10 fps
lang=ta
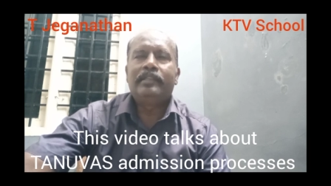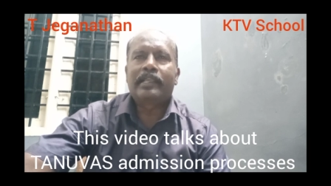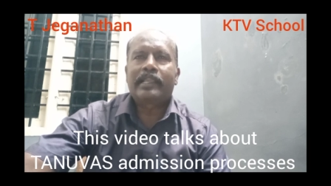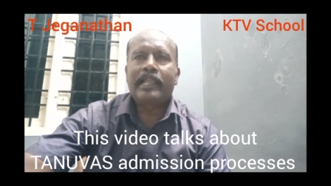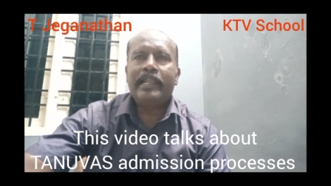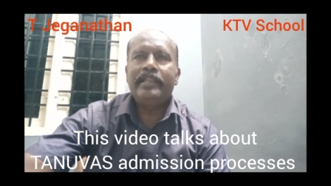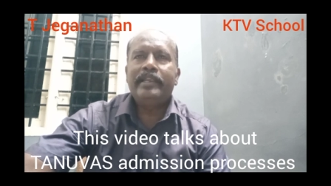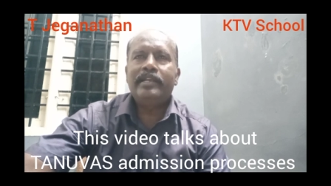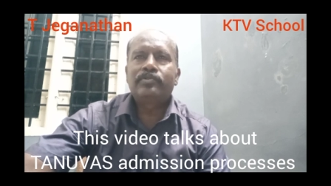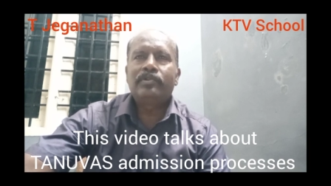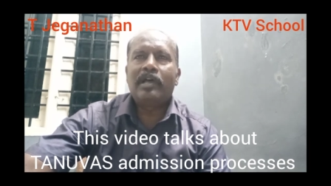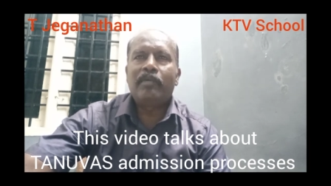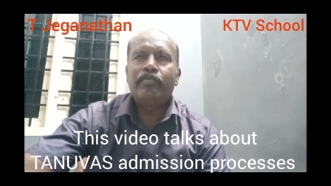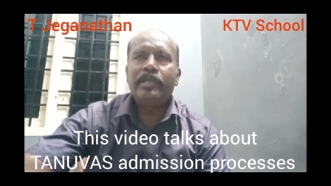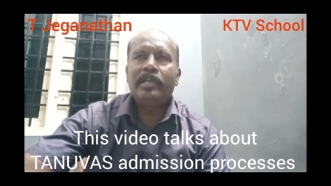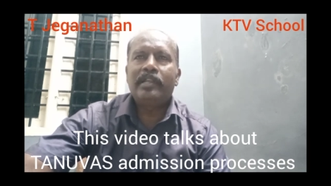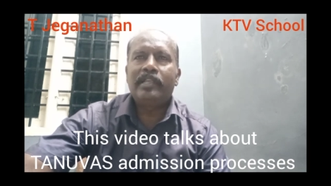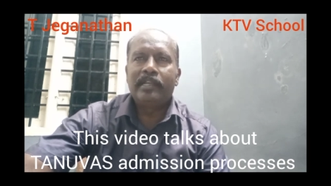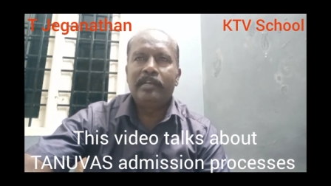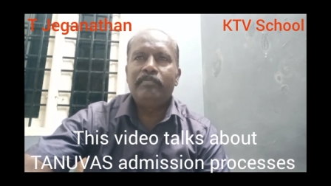தி கேண்டிடேட் சுட் அப்பியர்
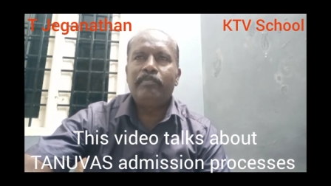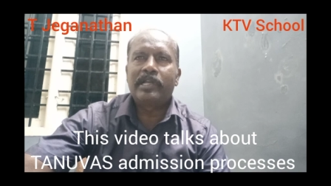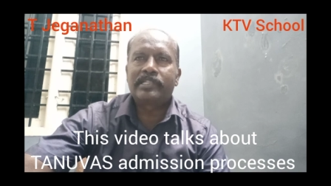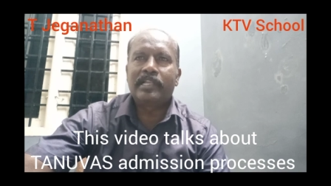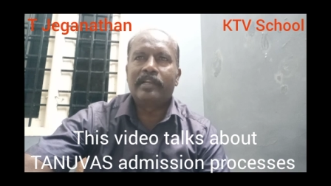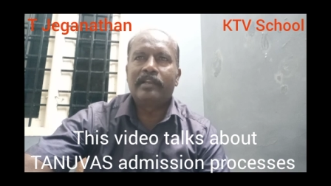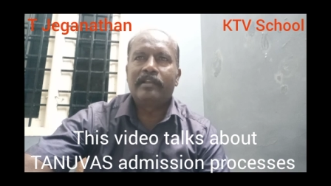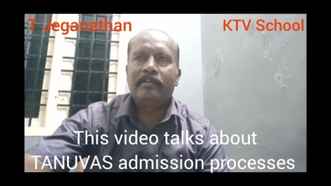இன் பர்சன்